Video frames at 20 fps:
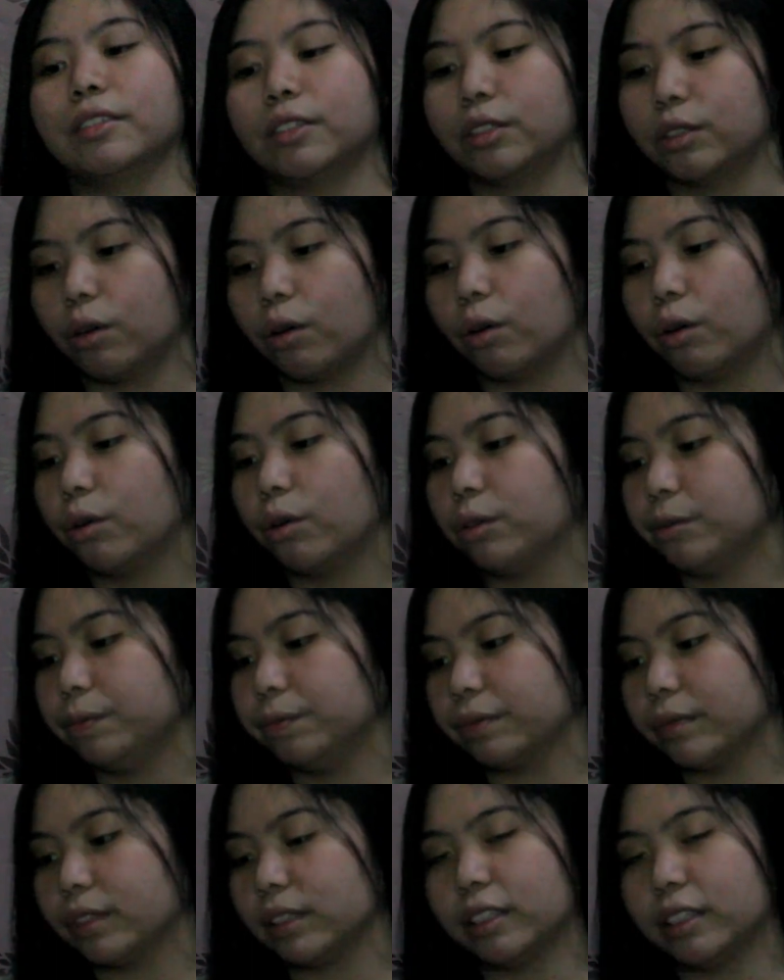So,
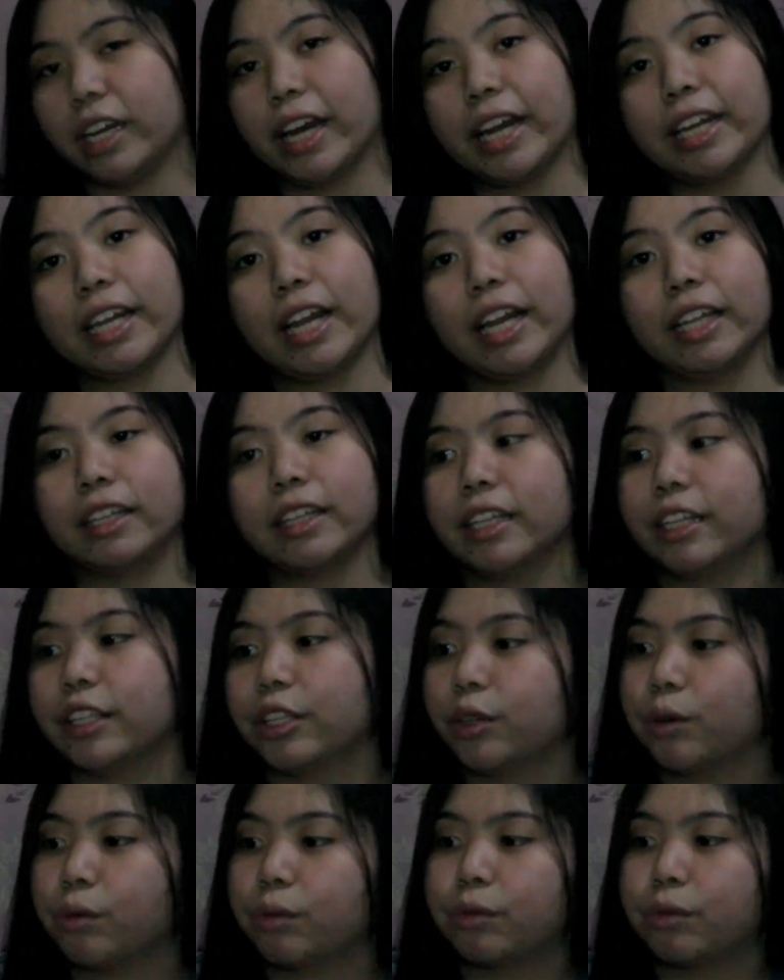try
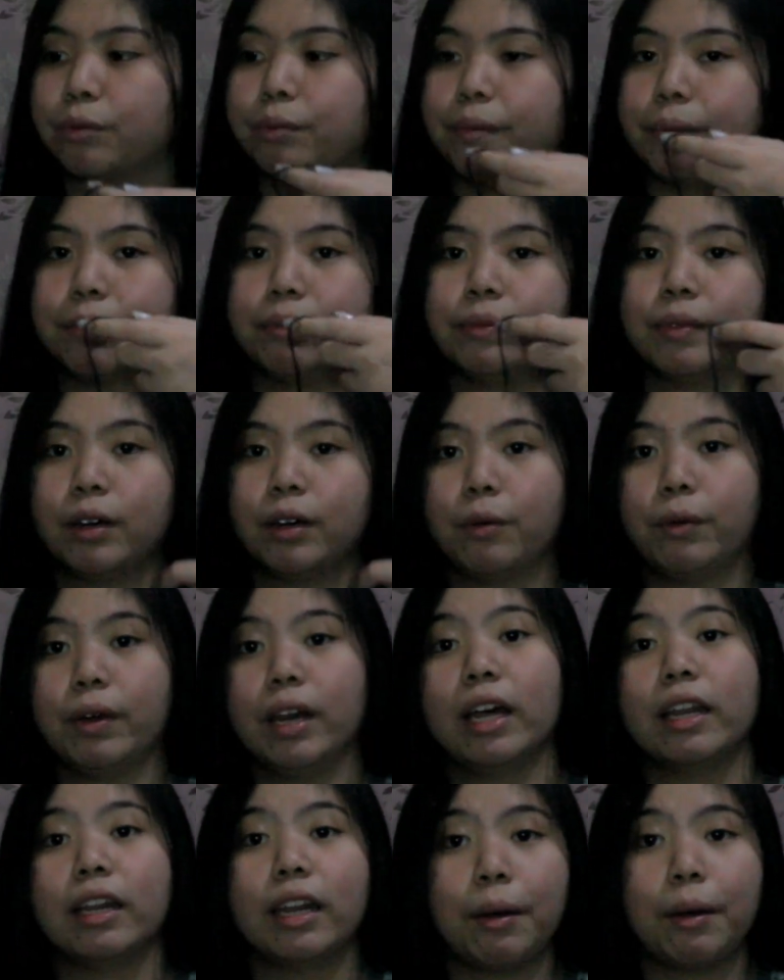natin yung
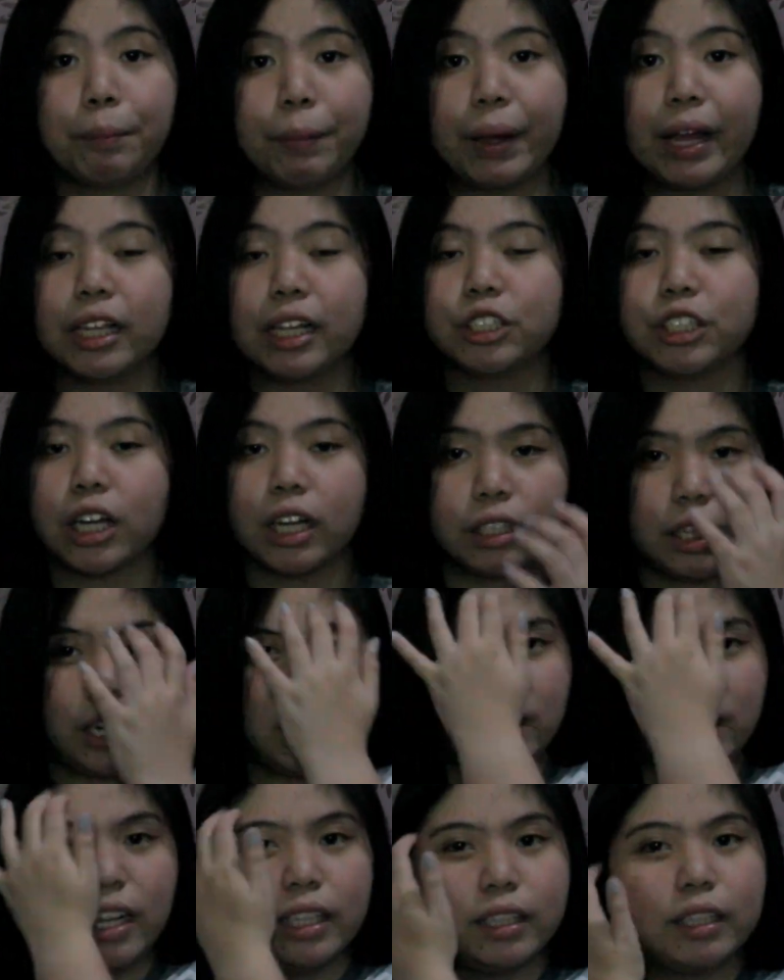walang lapel. Tsaka
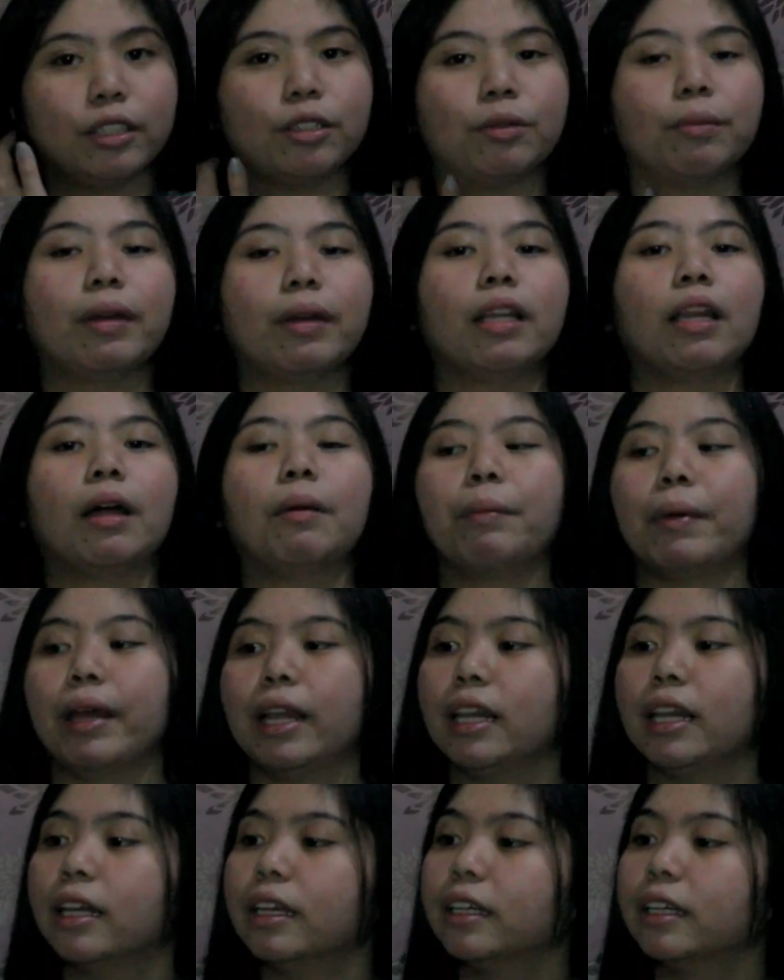try natin yung may lapel.